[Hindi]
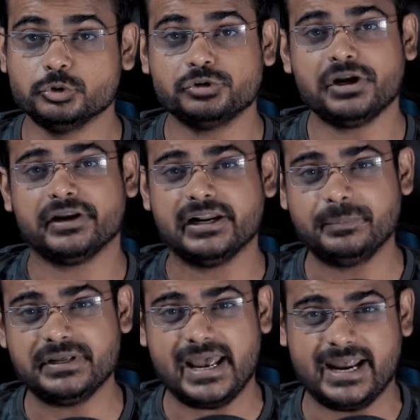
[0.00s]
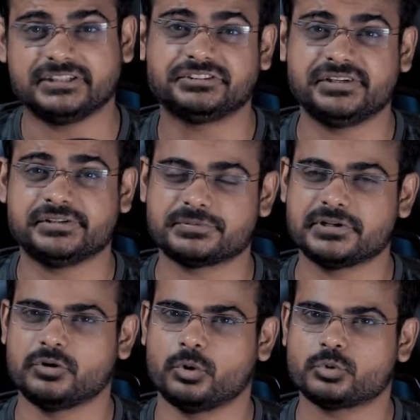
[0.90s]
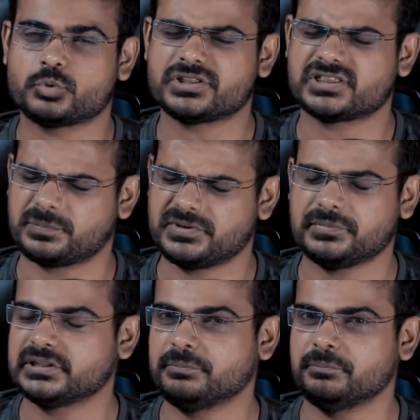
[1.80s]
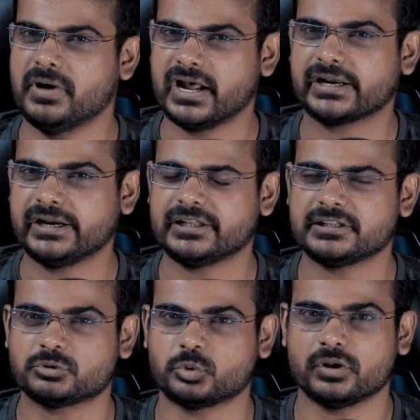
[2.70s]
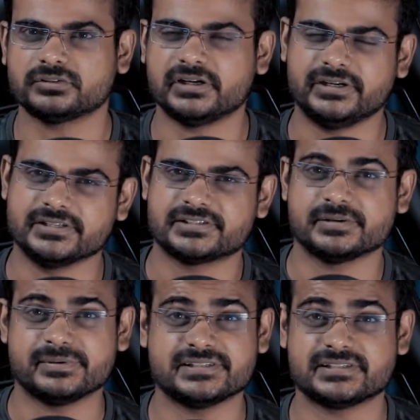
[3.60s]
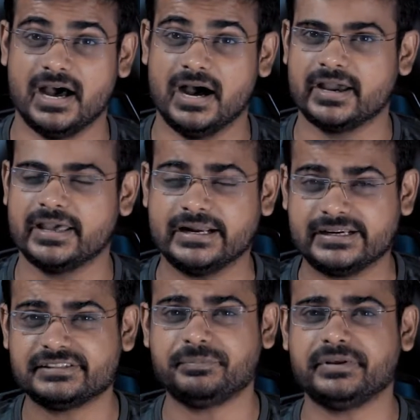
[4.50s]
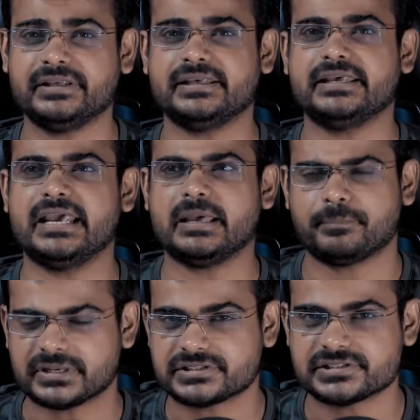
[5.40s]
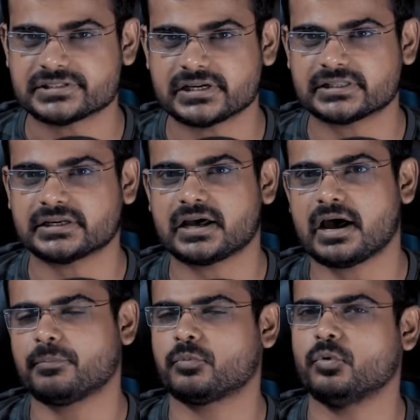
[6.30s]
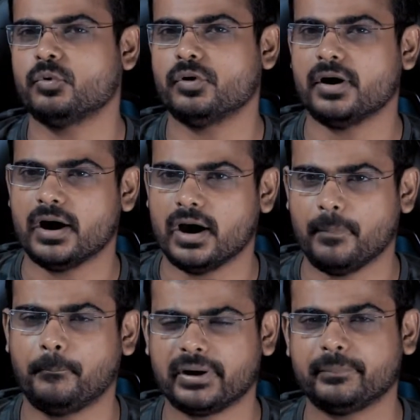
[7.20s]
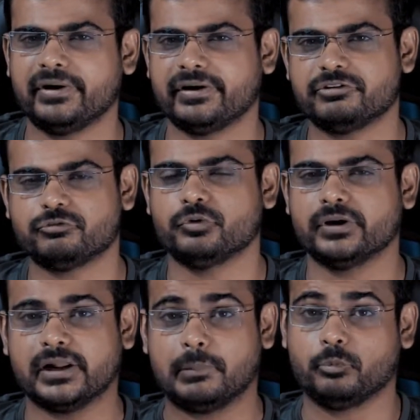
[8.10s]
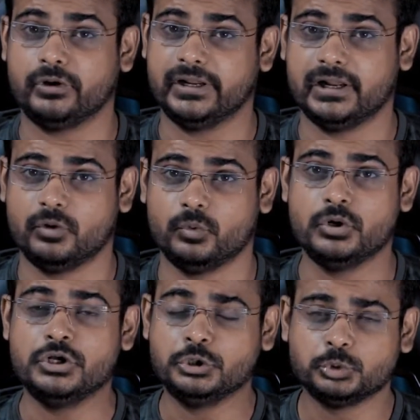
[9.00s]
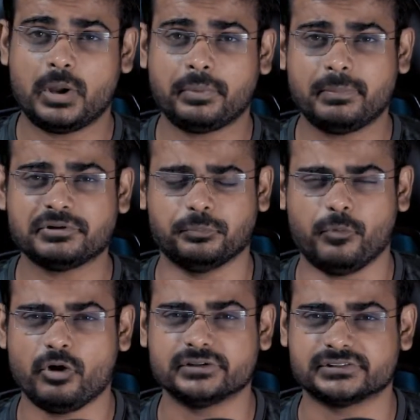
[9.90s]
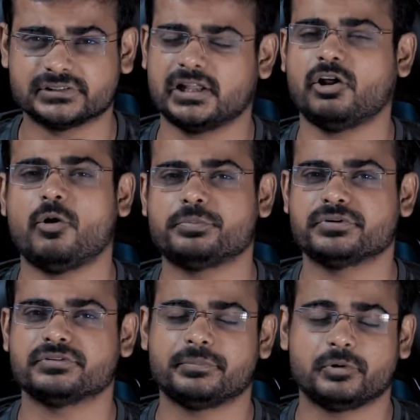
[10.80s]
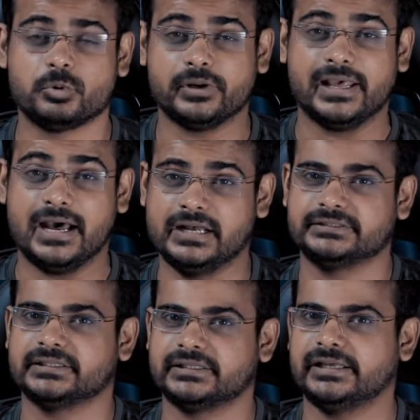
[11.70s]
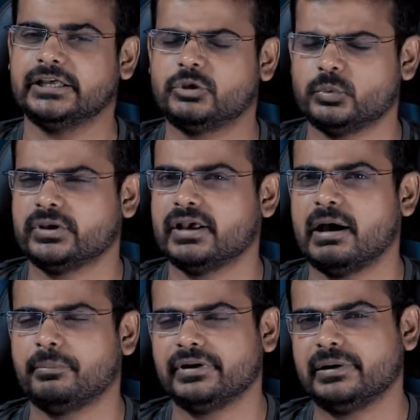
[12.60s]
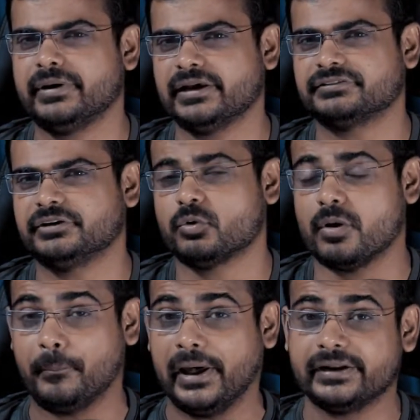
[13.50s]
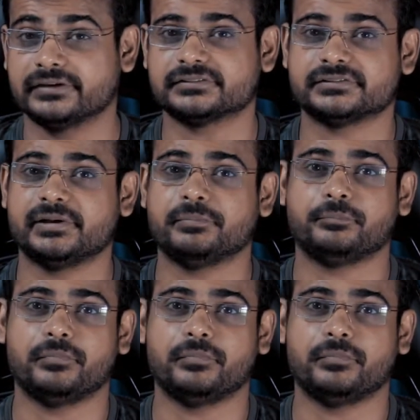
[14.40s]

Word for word: तो सर एक्स थ्री जब से लॉन्च हुआ तब से मतलब मार्केट के अंदर थोड़ा सा डिस्टर्बेंस आ गया रीज़न बीइंग कि एक 25,000 तक का आपको अपर मिड रेंज फ़ोन अगर आपको लेना हो तो आपके पास बहुत ज़्यादा ऑप्शन अभी खुल के आ जाते हैं क्योंकि आप एक्स थ्री को कंपेयर कर सकते हैं